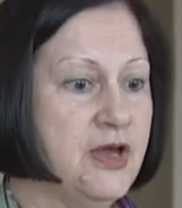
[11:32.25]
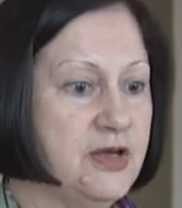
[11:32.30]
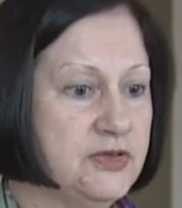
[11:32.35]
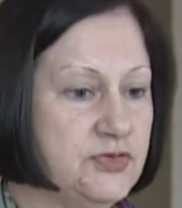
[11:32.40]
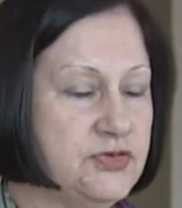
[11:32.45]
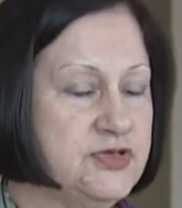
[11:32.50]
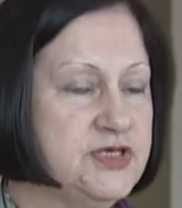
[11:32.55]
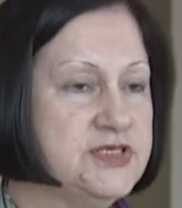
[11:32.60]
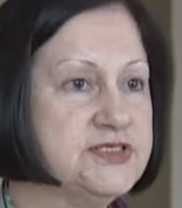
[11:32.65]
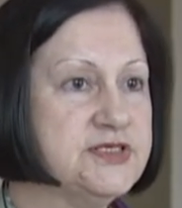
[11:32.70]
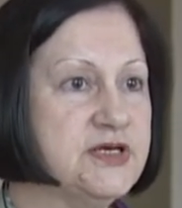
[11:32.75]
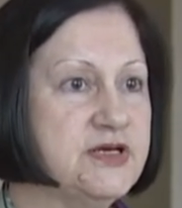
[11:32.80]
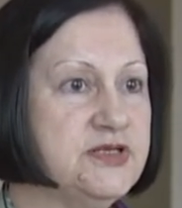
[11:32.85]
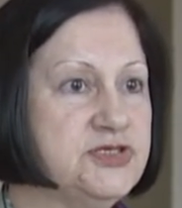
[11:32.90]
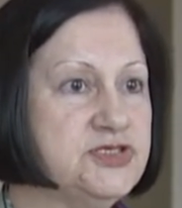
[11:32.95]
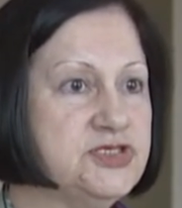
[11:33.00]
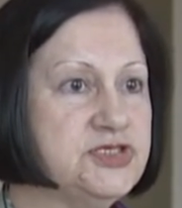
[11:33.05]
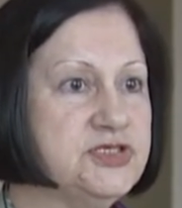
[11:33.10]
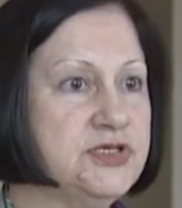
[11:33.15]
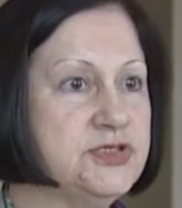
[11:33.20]
Но есть,
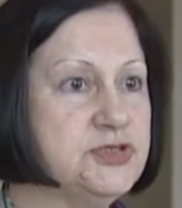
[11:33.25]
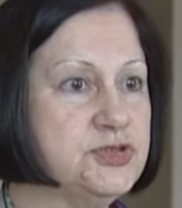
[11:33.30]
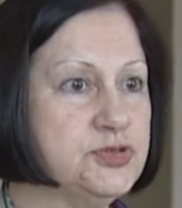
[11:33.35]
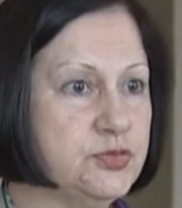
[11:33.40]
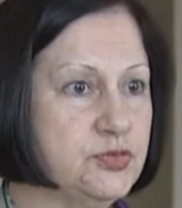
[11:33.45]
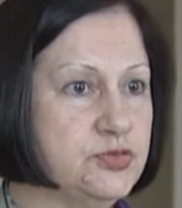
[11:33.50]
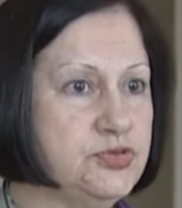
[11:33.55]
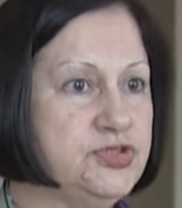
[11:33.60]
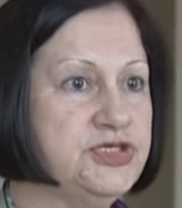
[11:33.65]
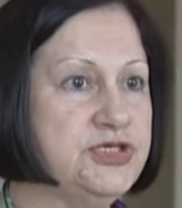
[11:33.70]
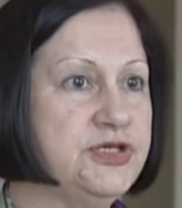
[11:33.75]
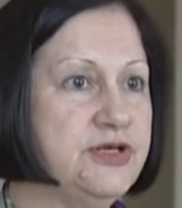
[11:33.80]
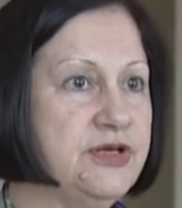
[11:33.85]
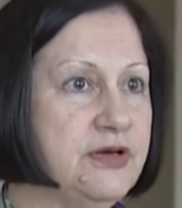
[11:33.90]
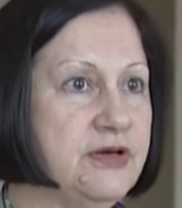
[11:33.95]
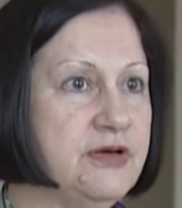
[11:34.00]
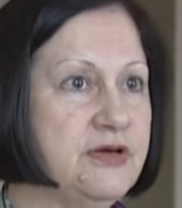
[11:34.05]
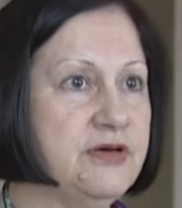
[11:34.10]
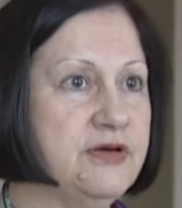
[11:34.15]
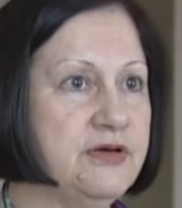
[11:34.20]
конечно, и
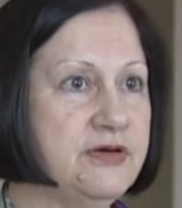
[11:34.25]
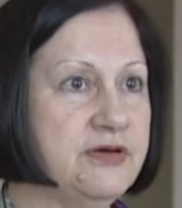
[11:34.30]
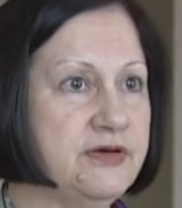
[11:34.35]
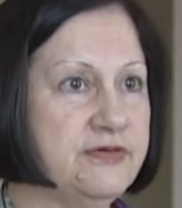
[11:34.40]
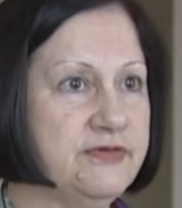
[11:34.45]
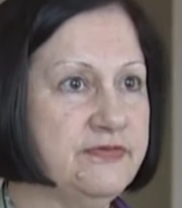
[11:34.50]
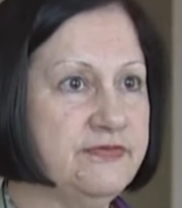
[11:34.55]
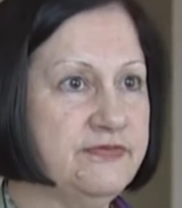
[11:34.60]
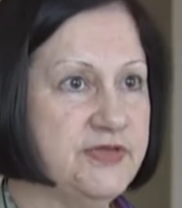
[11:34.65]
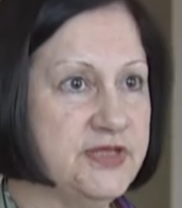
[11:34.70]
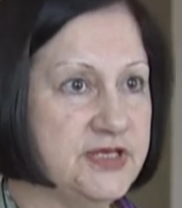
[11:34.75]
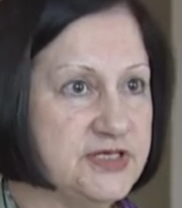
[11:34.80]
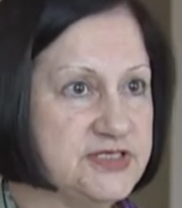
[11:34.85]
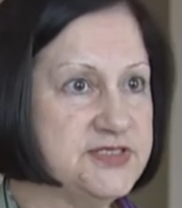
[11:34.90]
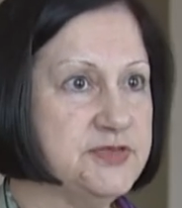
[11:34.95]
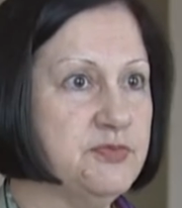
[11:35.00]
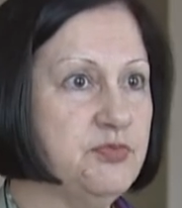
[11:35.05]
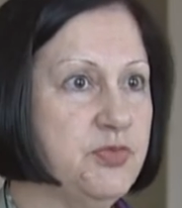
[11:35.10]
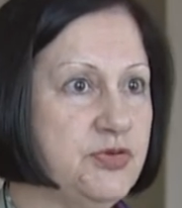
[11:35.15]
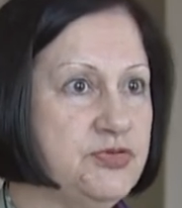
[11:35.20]
случаи э,
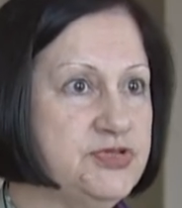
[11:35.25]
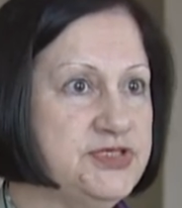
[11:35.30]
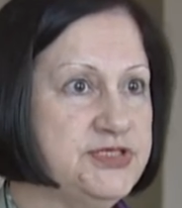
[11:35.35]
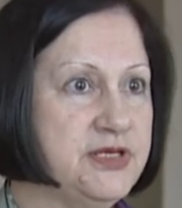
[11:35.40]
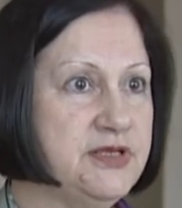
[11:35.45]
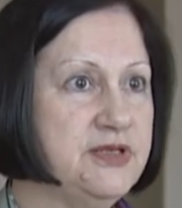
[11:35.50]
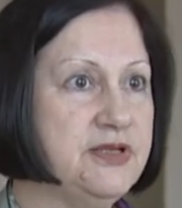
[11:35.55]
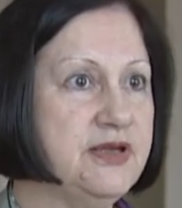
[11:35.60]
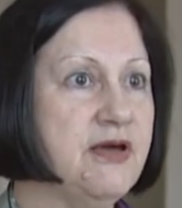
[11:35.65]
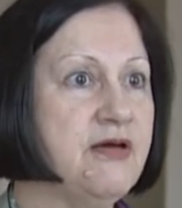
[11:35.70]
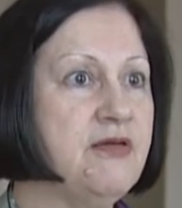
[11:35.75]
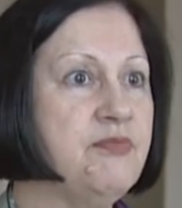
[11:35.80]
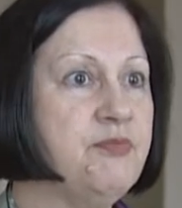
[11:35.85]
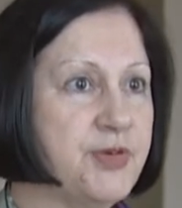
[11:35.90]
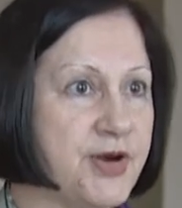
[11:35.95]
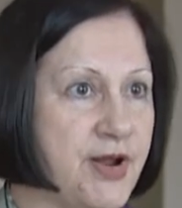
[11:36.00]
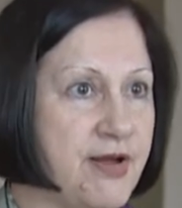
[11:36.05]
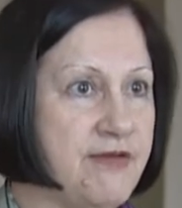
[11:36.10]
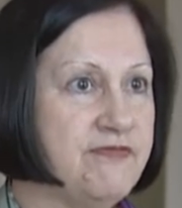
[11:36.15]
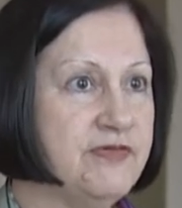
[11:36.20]
несоблюдения
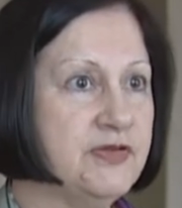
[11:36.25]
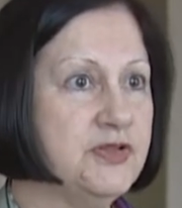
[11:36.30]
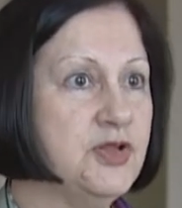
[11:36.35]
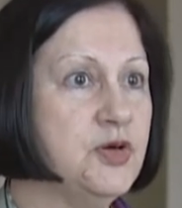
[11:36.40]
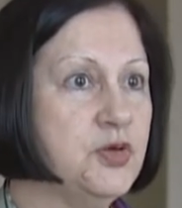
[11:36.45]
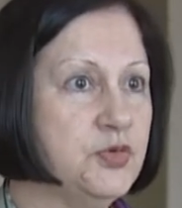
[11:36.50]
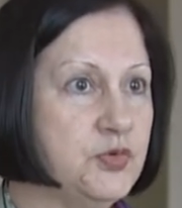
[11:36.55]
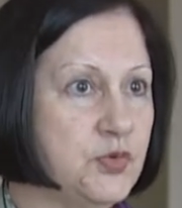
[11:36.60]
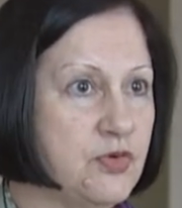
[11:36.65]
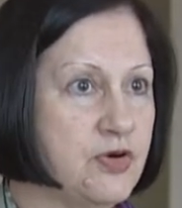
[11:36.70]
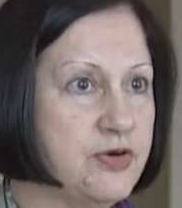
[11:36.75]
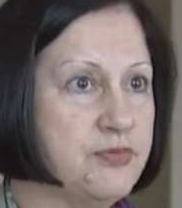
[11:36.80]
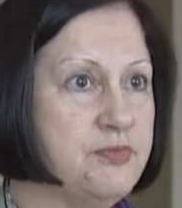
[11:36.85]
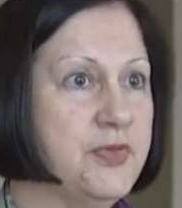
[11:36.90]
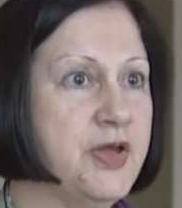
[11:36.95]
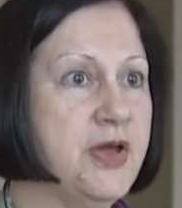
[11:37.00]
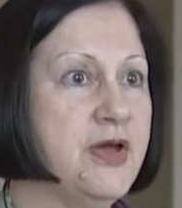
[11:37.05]
правил, норм,